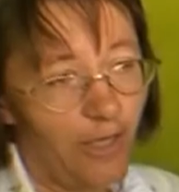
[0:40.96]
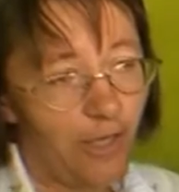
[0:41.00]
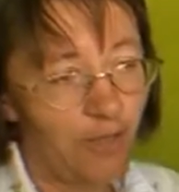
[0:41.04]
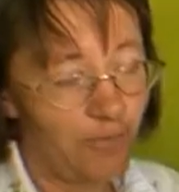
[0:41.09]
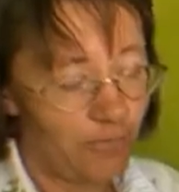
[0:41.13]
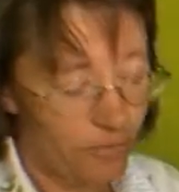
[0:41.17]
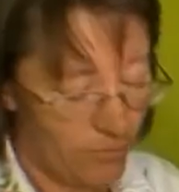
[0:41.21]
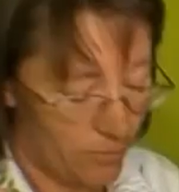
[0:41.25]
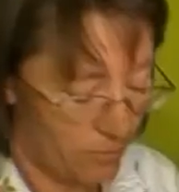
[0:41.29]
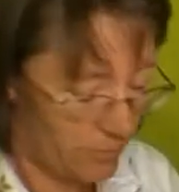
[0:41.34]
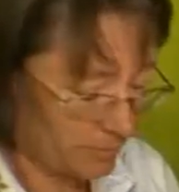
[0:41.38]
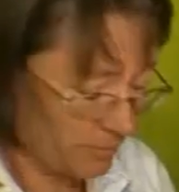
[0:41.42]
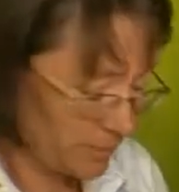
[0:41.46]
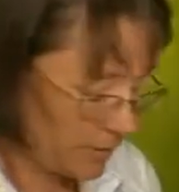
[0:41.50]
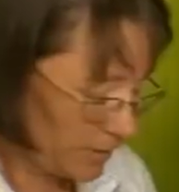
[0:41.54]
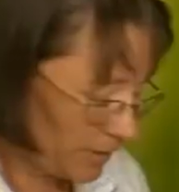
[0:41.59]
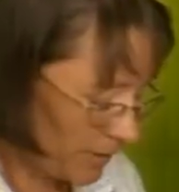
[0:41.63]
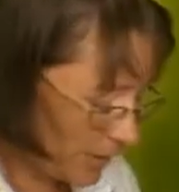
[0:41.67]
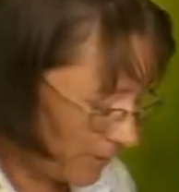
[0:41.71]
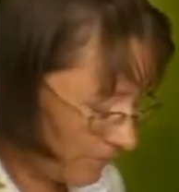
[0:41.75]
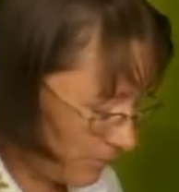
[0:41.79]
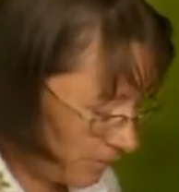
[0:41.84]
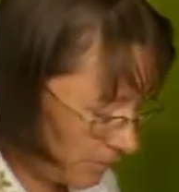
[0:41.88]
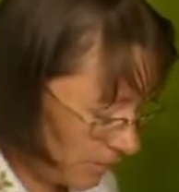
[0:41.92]
и все,
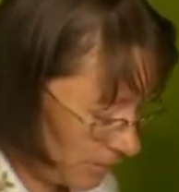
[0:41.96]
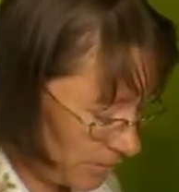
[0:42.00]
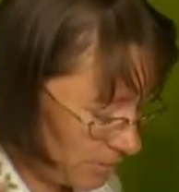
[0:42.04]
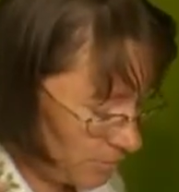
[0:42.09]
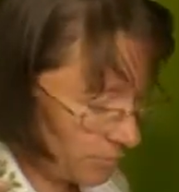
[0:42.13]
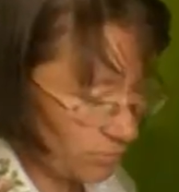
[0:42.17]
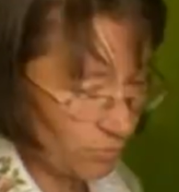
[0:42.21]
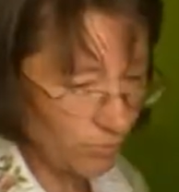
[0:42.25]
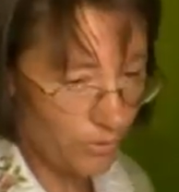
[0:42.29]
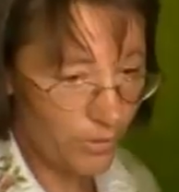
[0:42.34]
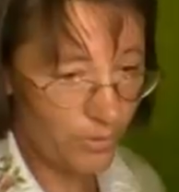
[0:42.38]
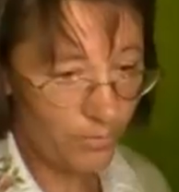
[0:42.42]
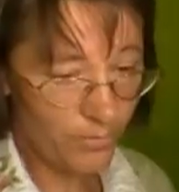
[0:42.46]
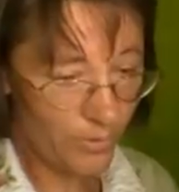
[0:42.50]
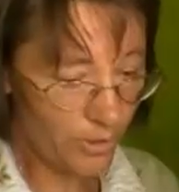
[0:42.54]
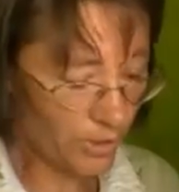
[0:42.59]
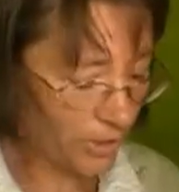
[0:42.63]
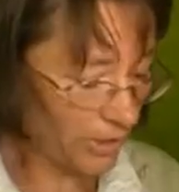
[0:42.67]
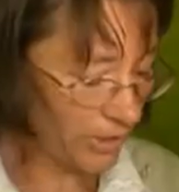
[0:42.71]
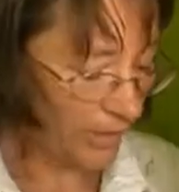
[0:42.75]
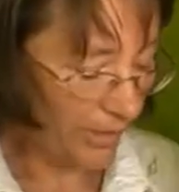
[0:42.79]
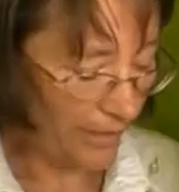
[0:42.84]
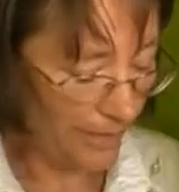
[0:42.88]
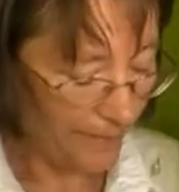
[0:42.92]
взяла квитанцию и
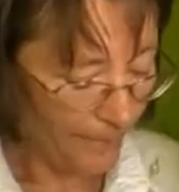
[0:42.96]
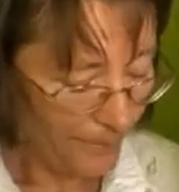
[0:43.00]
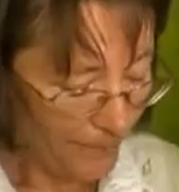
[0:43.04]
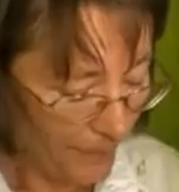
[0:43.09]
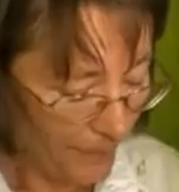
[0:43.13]
пошла.